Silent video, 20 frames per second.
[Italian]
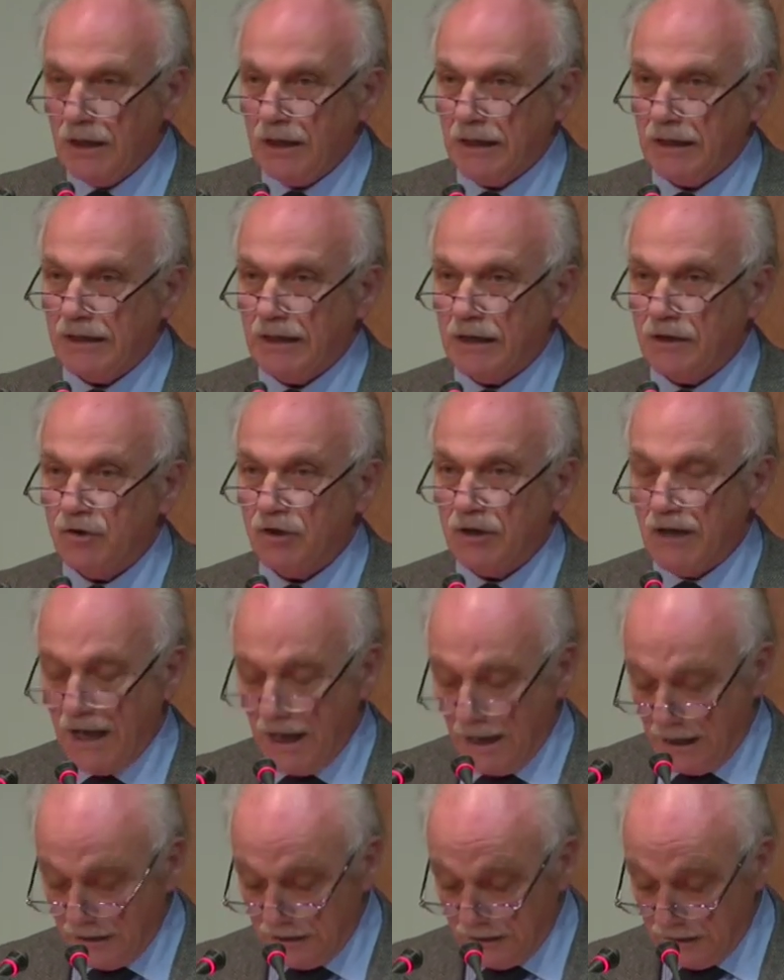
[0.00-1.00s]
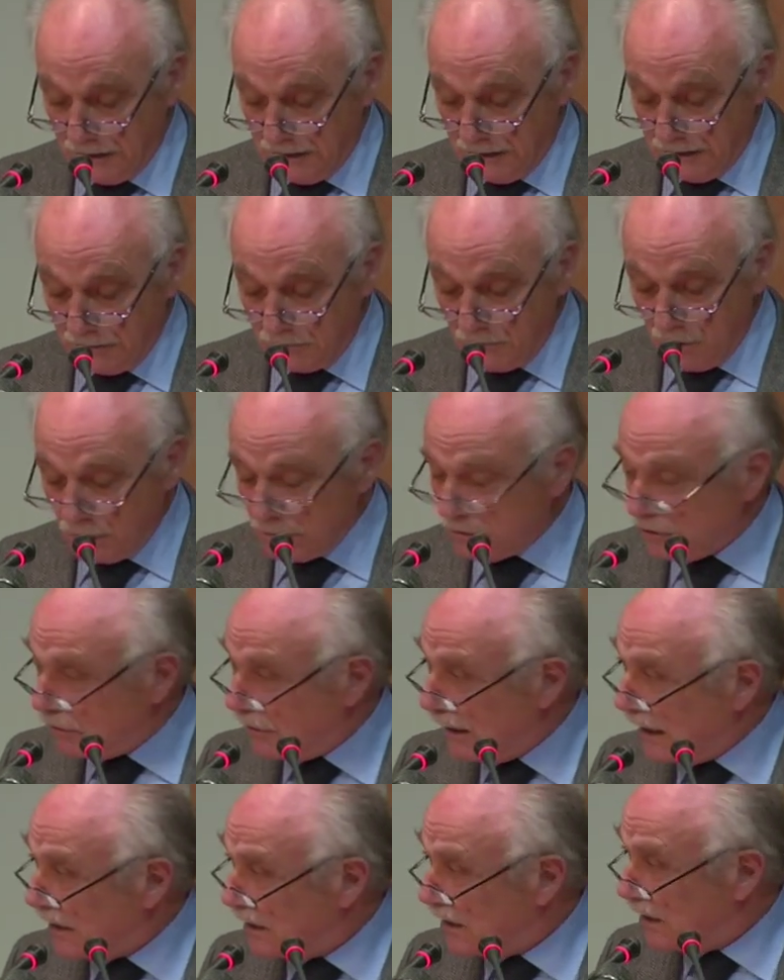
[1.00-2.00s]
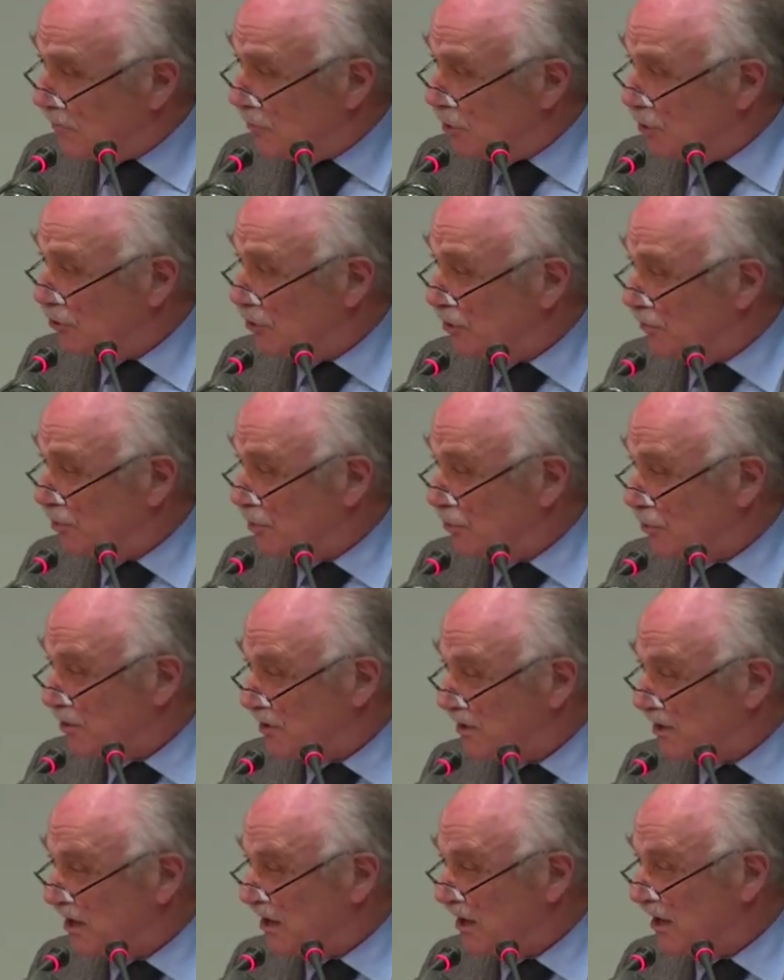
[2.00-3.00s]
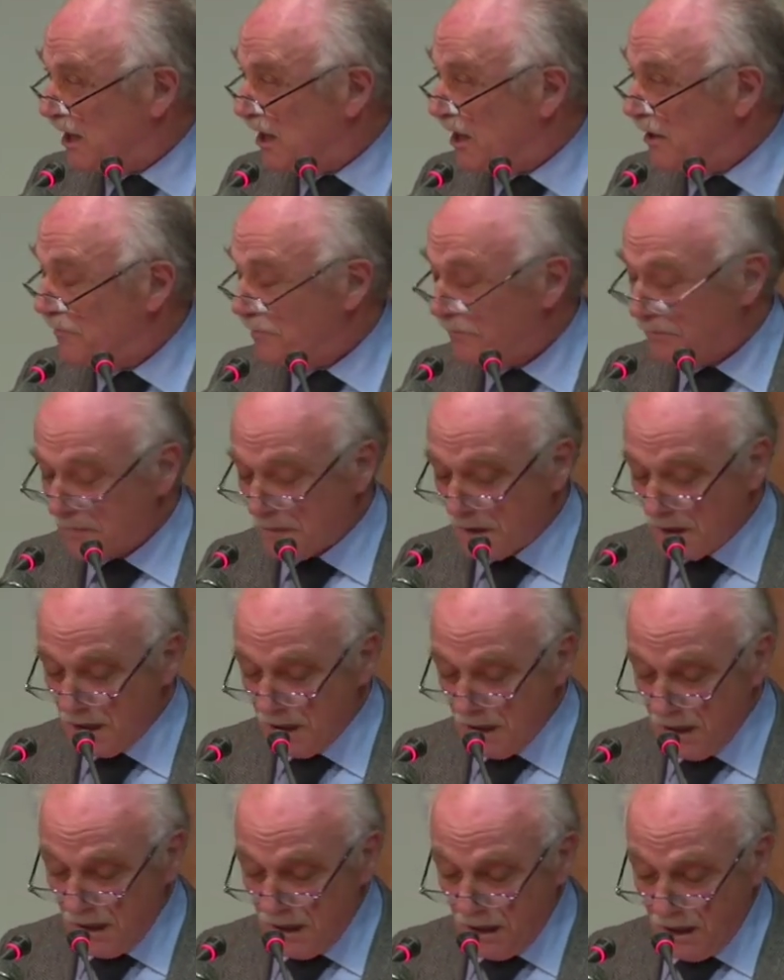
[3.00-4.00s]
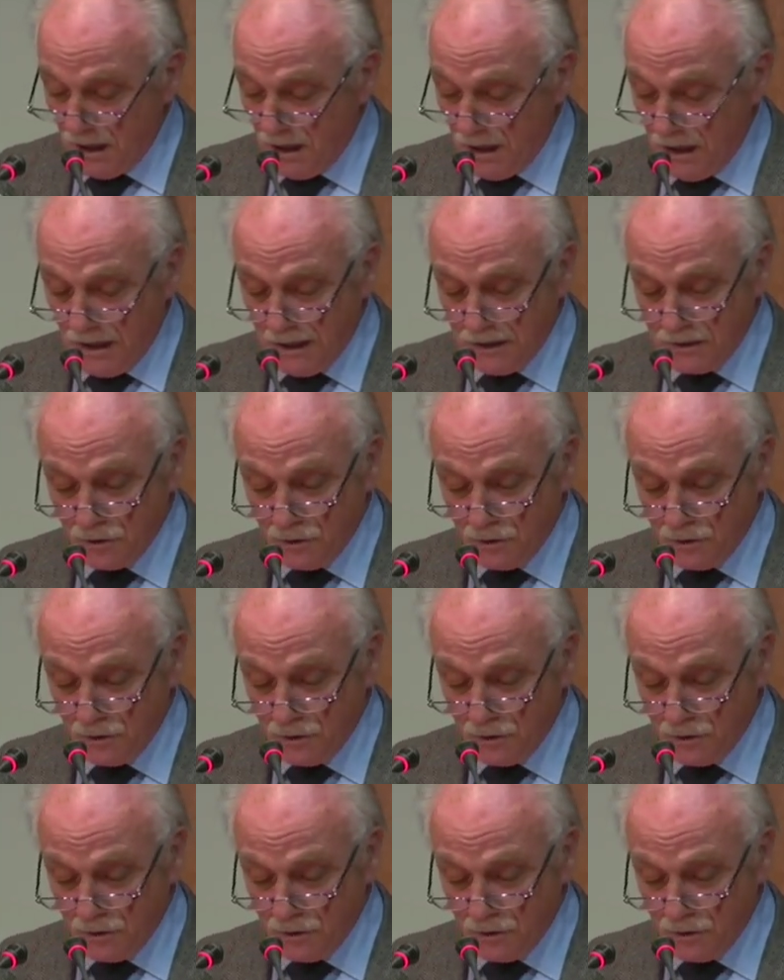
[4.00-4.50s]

Reagirà in modo anche molto più ostile e